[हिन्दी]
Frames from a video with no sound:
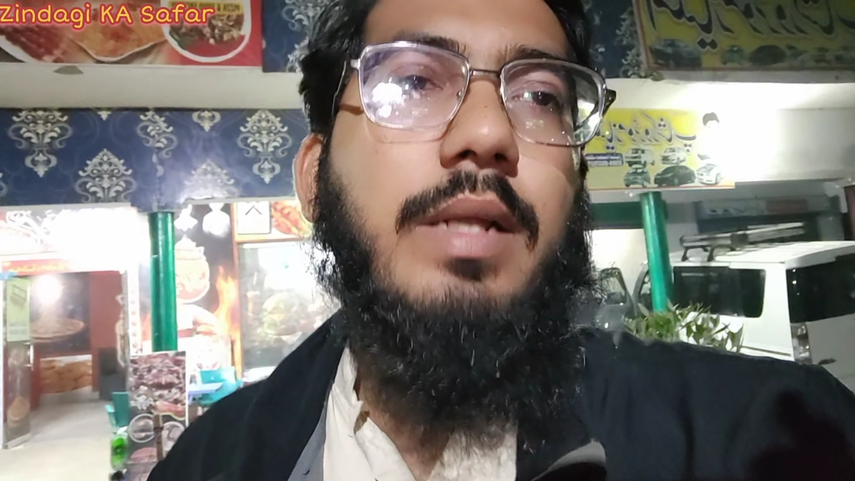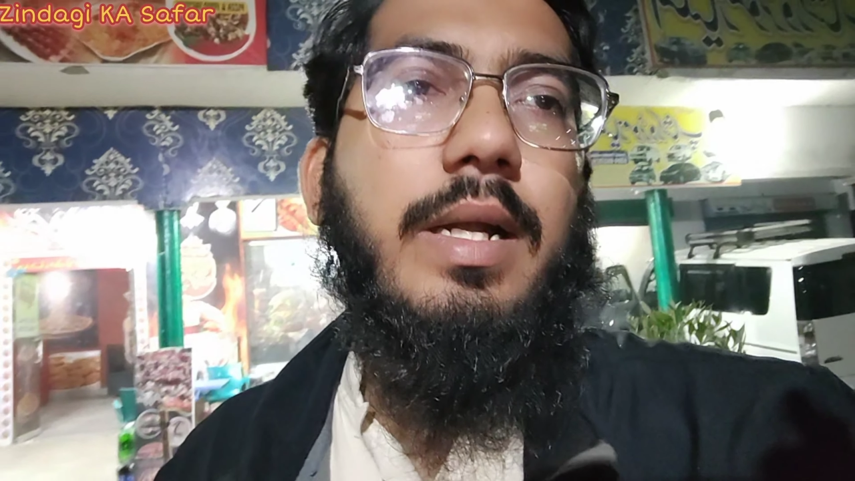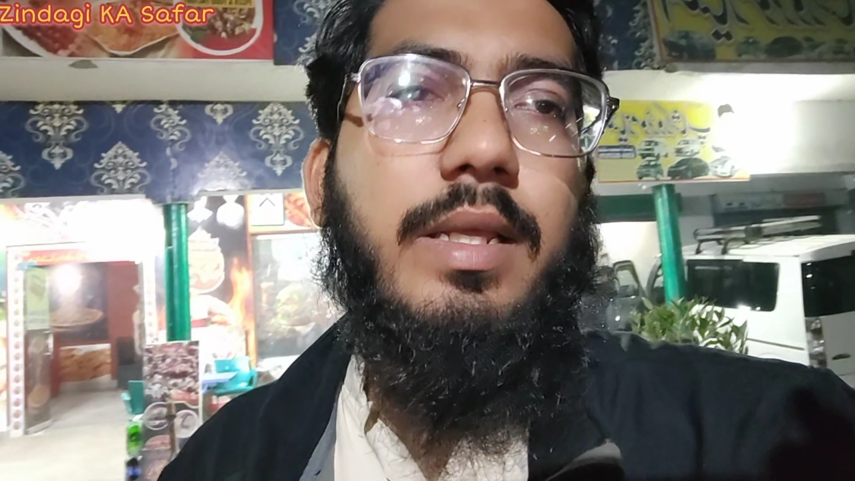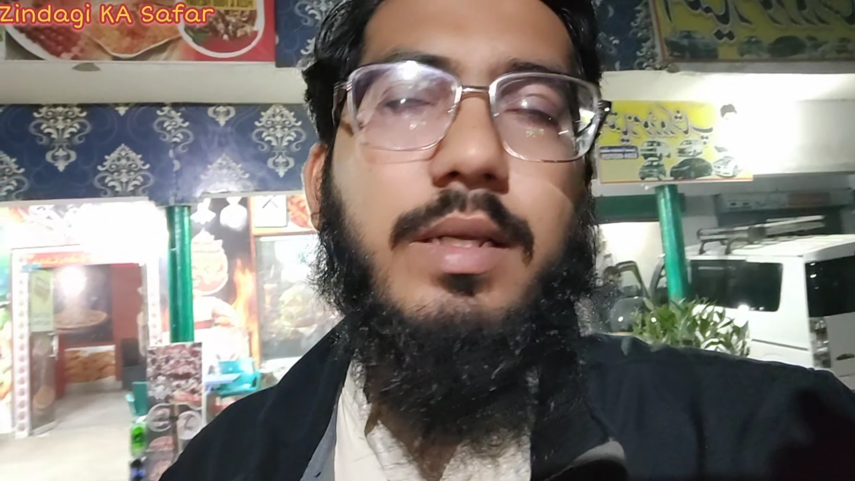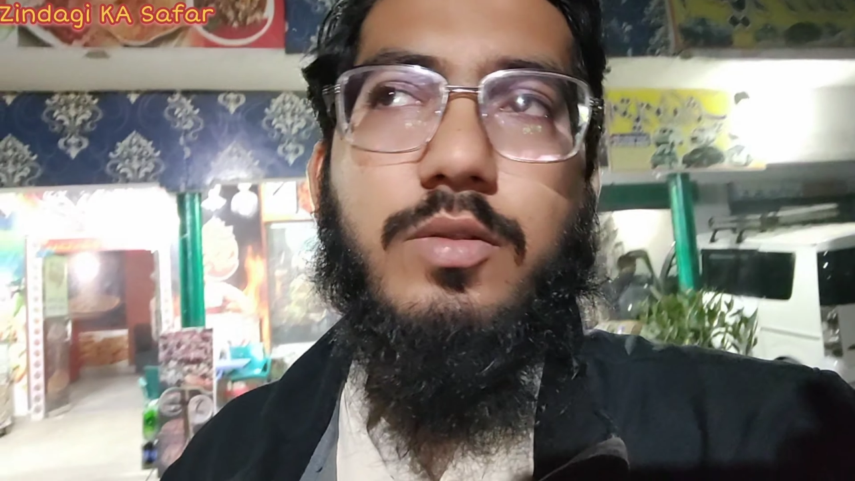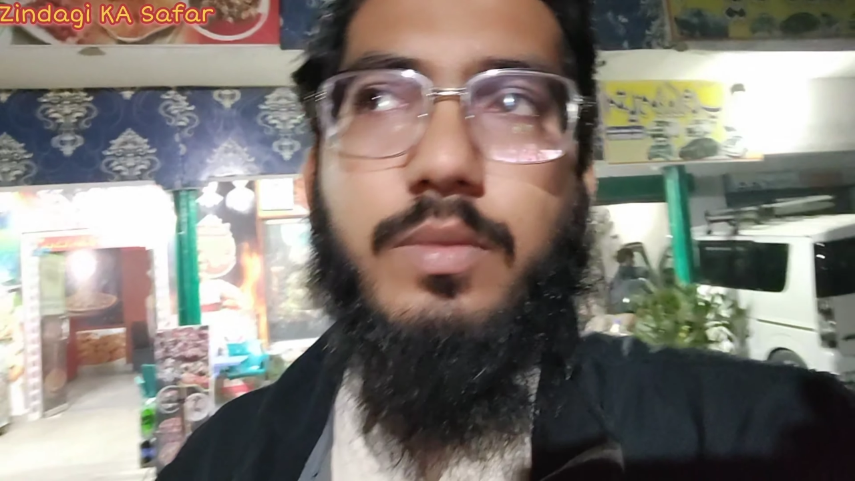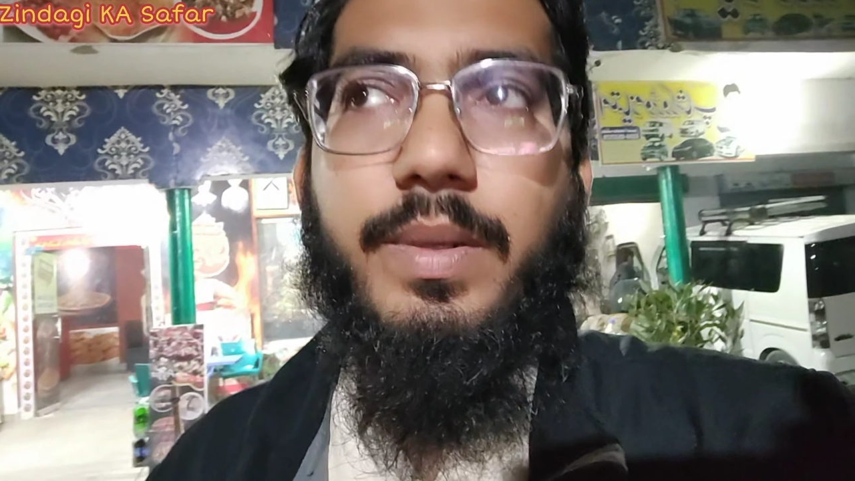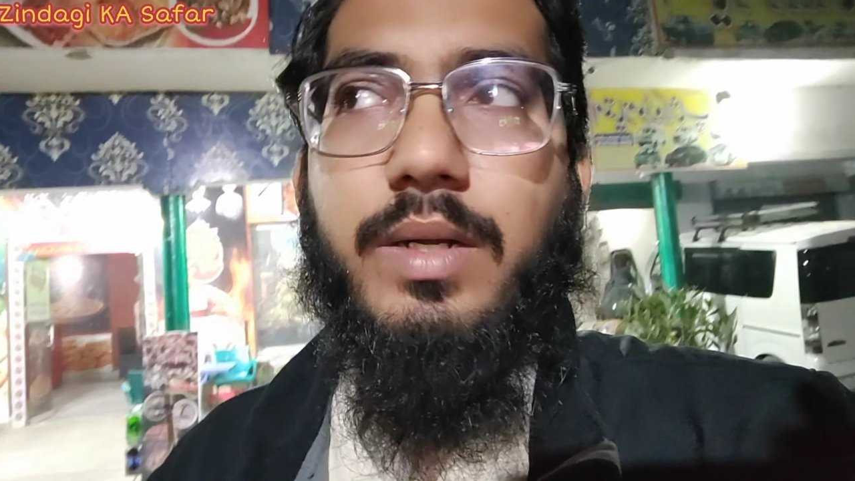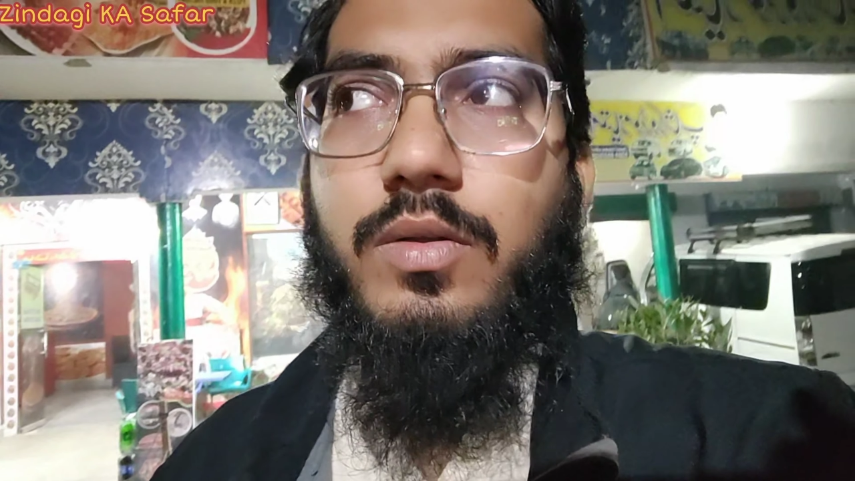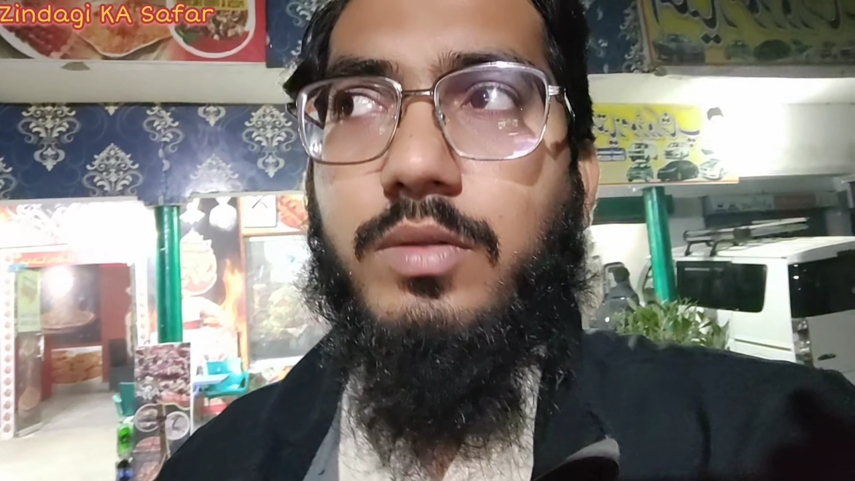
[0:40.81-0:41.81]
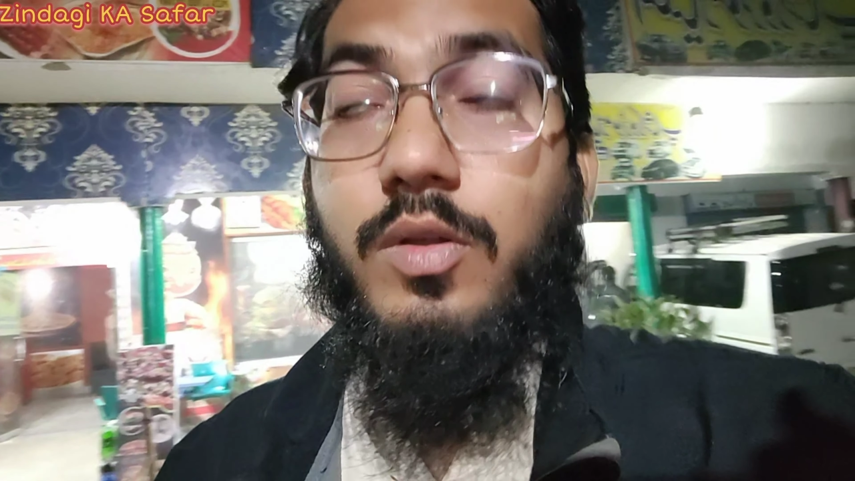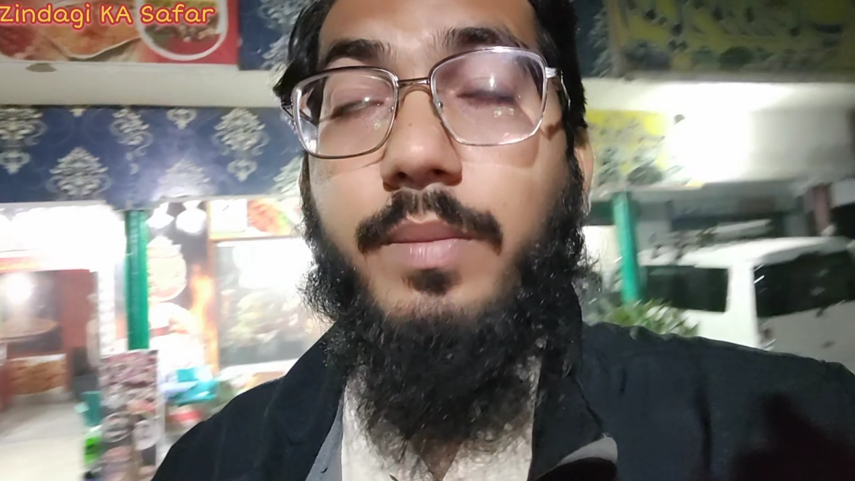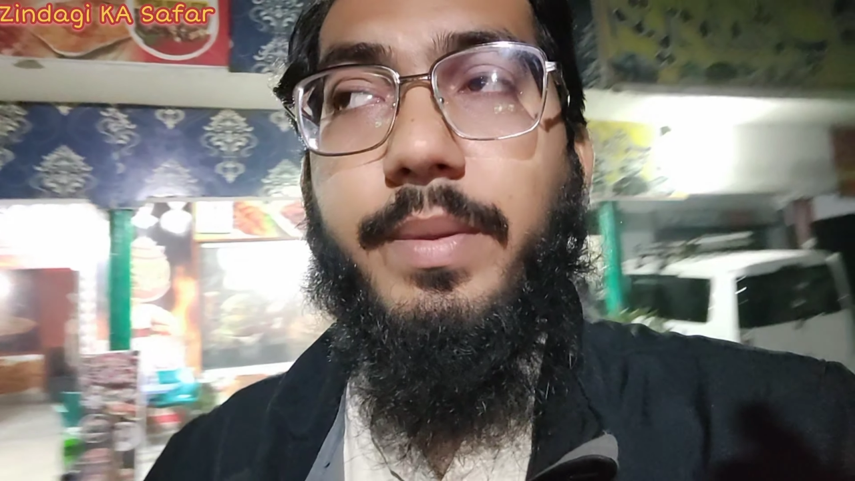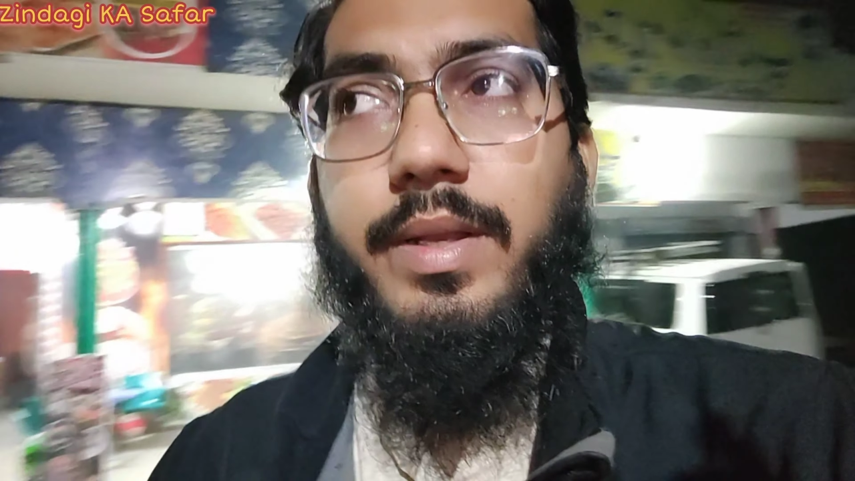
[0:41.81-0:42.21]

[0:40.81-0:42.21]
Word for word: गाड़ी का जो बेल्ट होता है और